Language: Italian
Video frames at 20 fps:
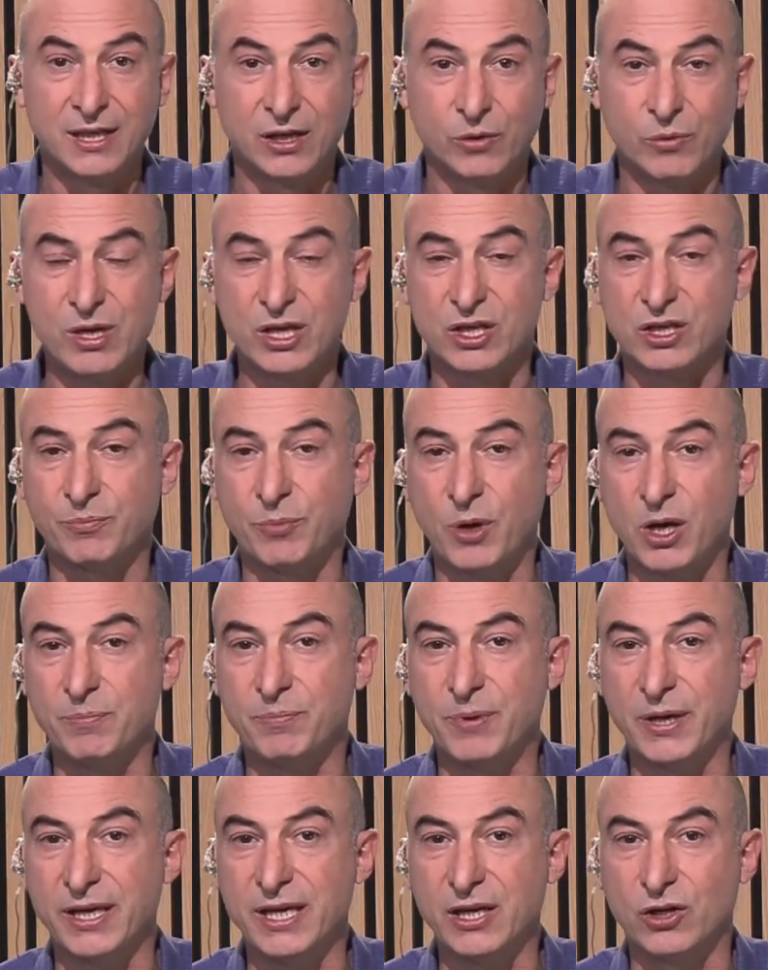Quindi c'è poi il
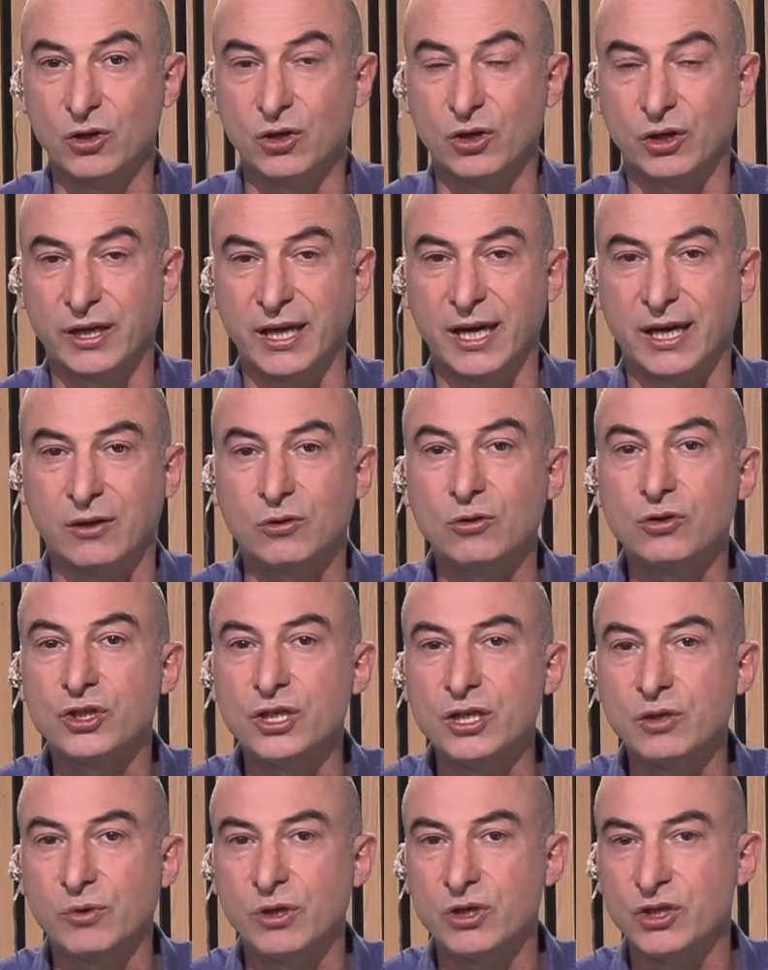pericolo che col
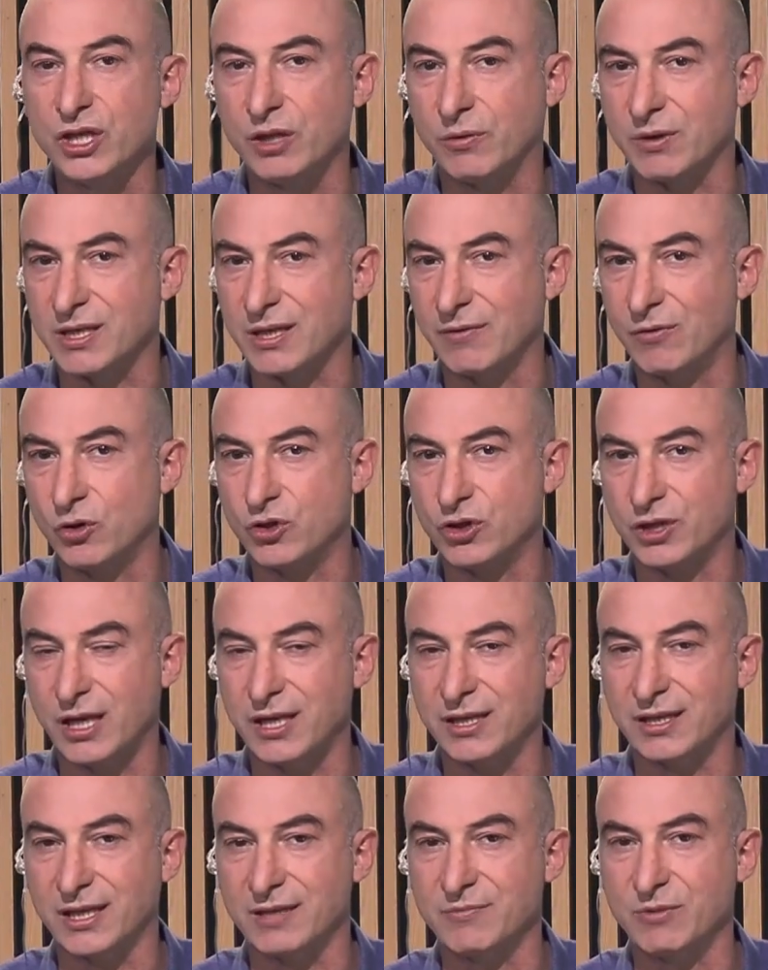5G, questa velocità
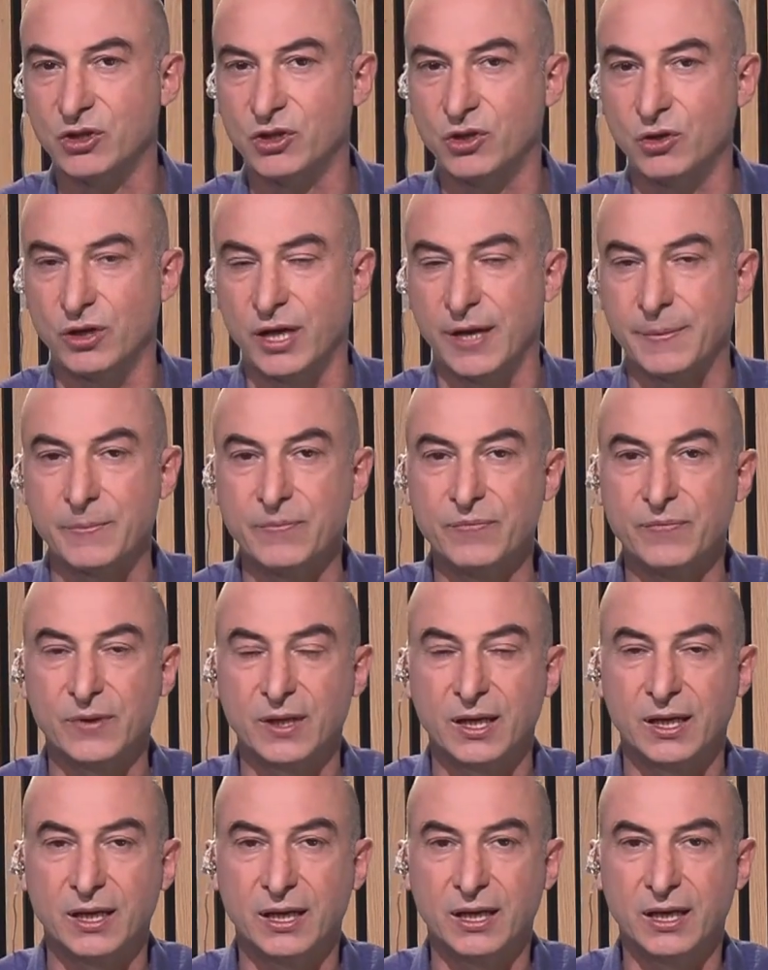di trasmissione
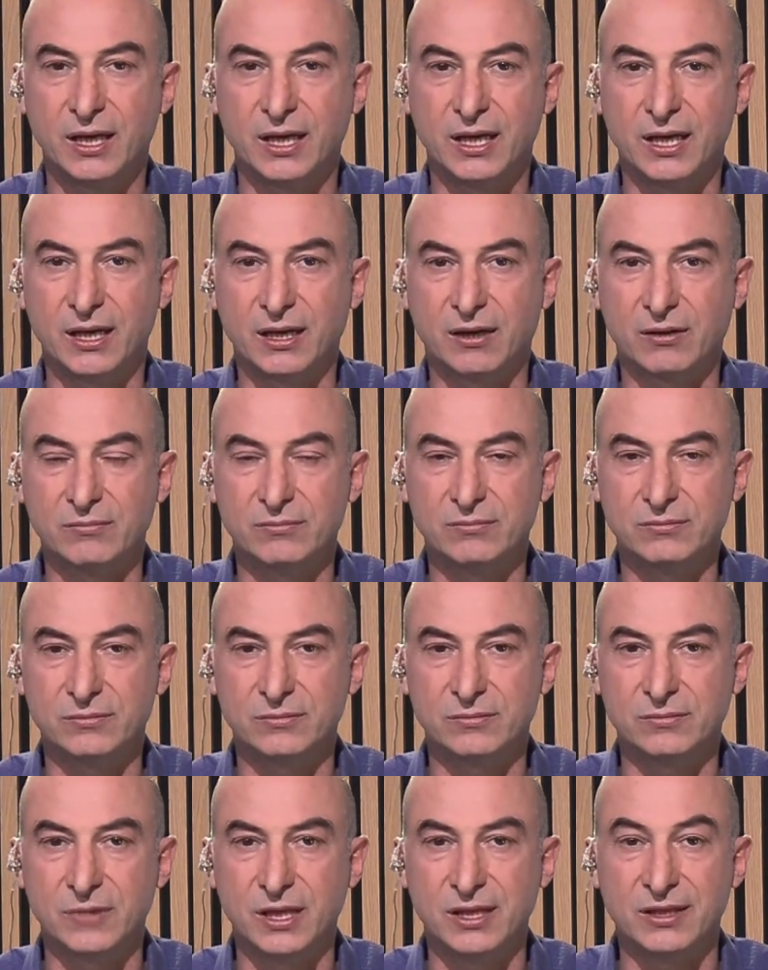eh,
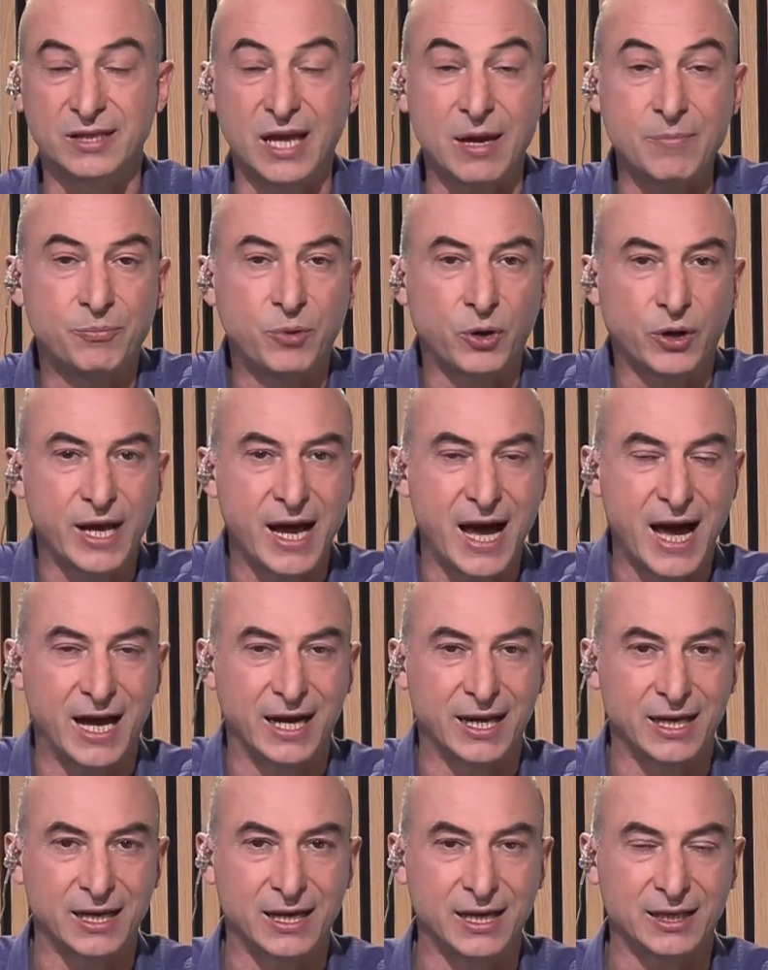in tempo
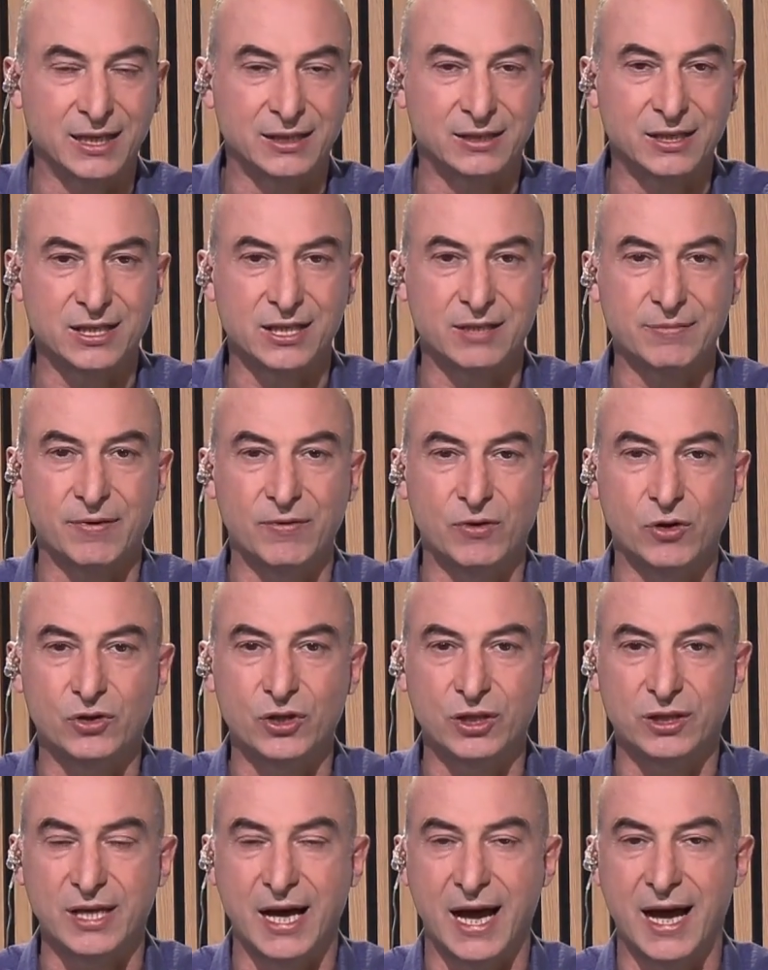reale ad altissime
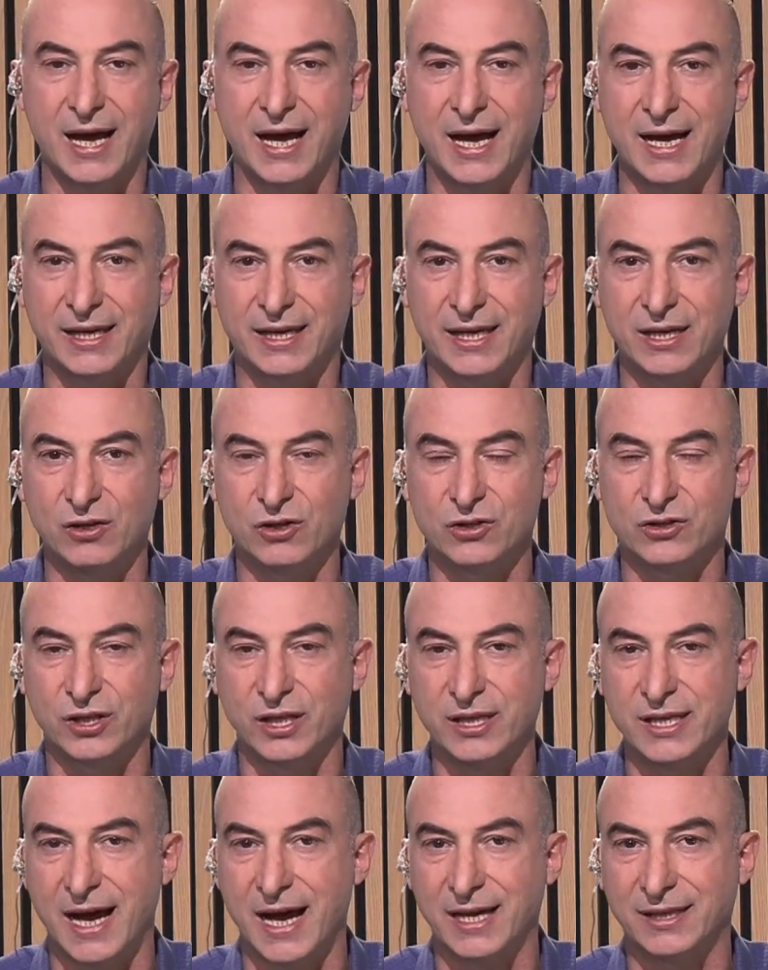velocità, anche i
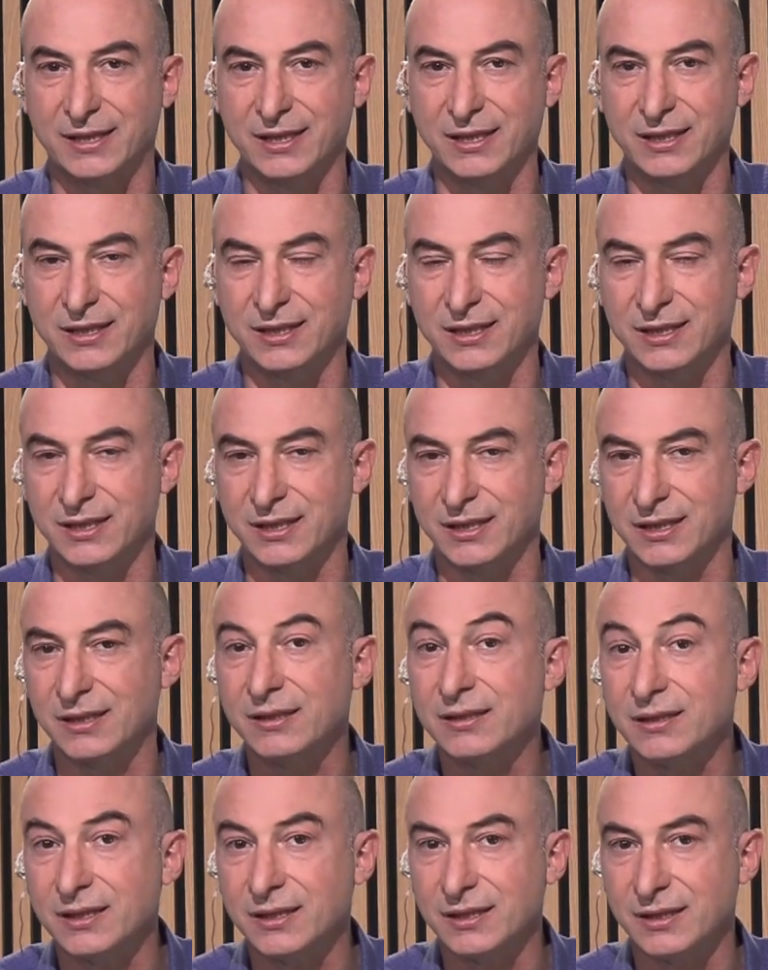nostri dati
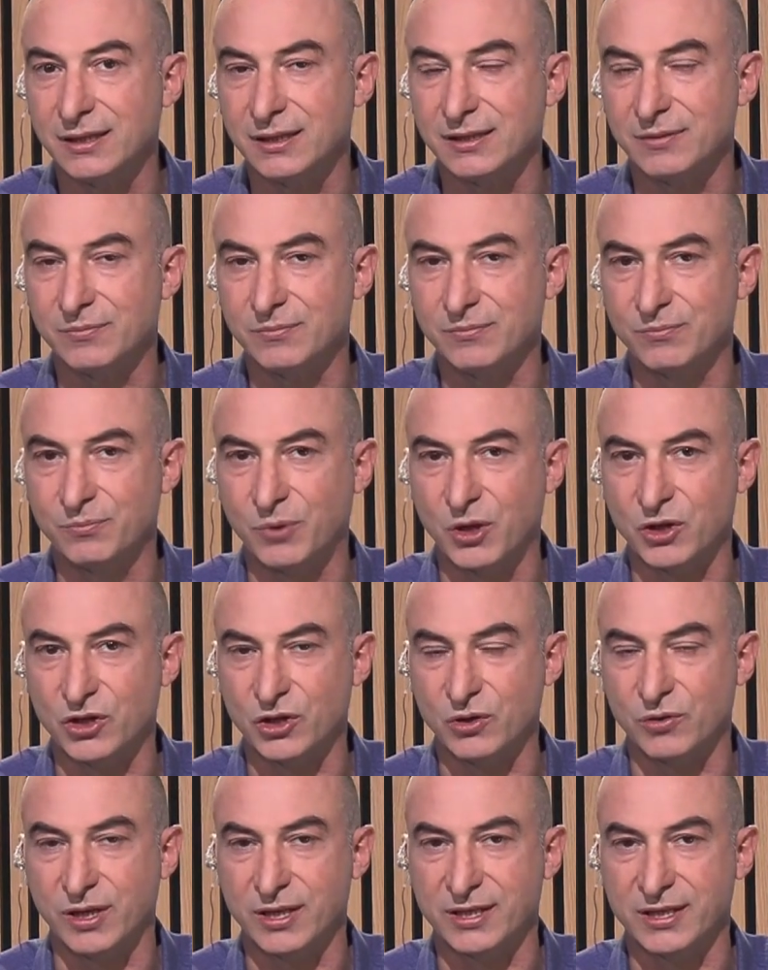eh,
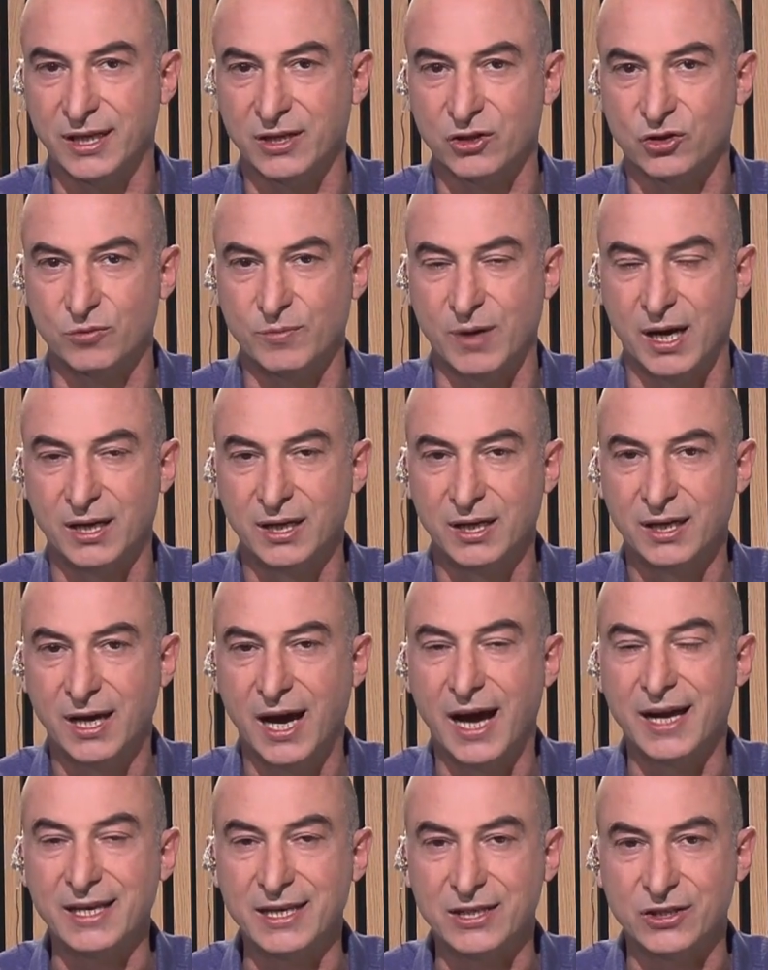possano essere insomma,
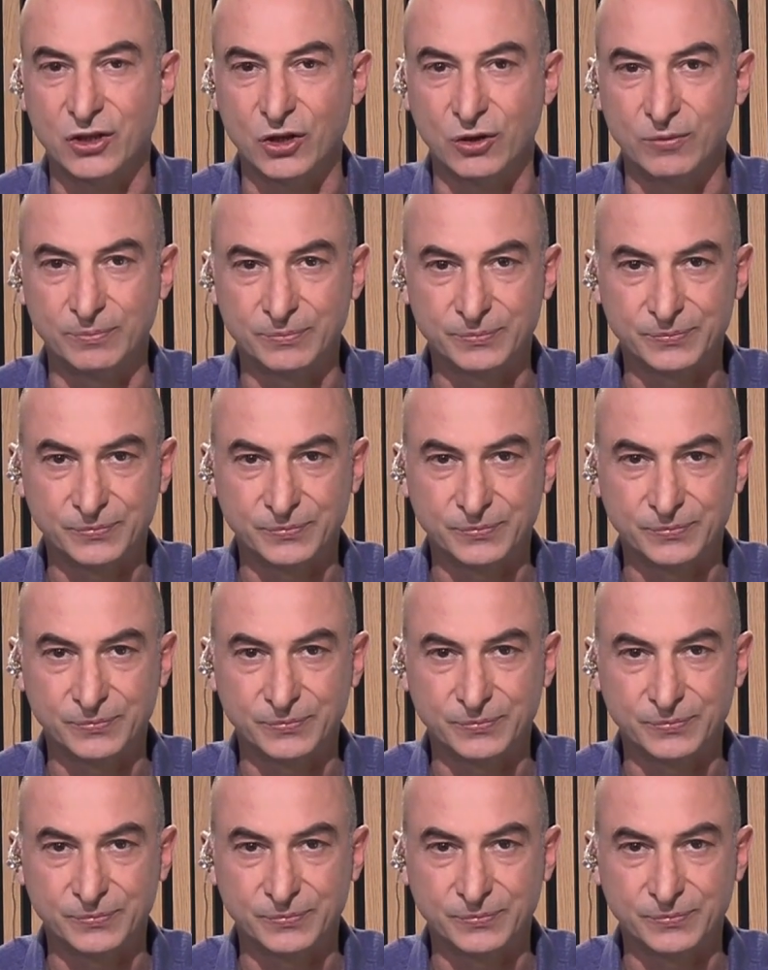a rischio.